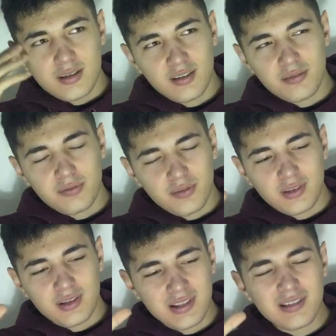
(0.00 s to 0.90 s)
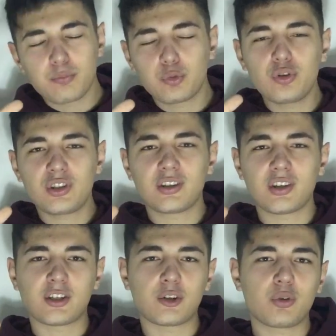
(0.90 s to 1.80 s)
Sırf sırf bunun
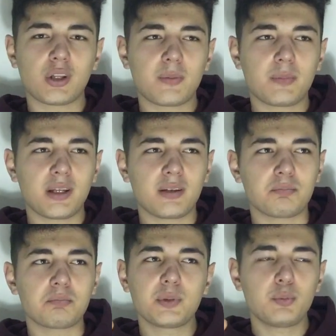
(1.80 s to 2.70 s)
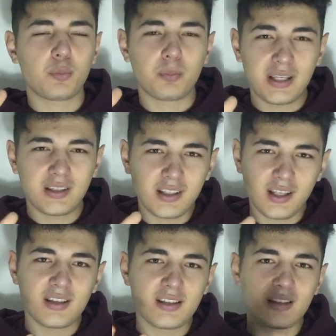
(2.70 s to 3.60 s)
için teşekkür ederim yani. Bilmiyorum beni
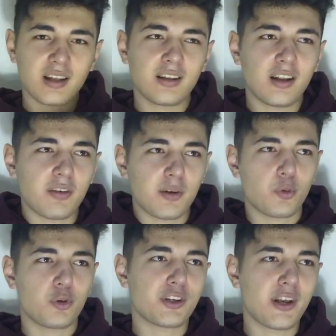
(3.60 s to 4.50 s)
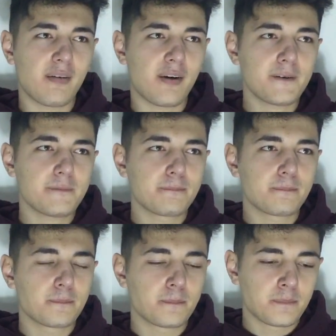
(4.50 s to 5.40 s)
dinleyen insanlar var. Böyle şey var.
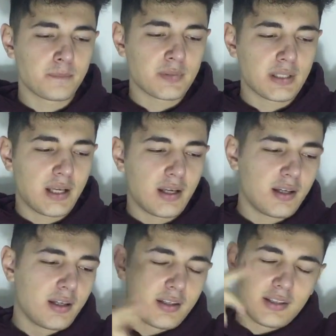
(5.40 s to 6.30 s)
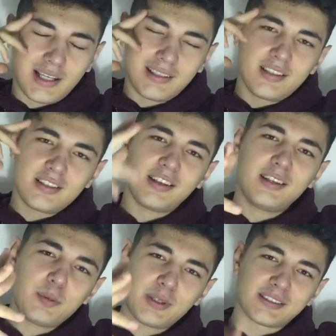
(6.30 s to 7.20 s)

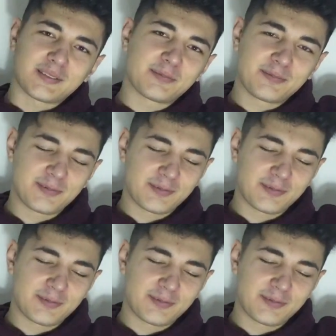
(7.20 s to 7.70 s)
Kendinize iyi bakın.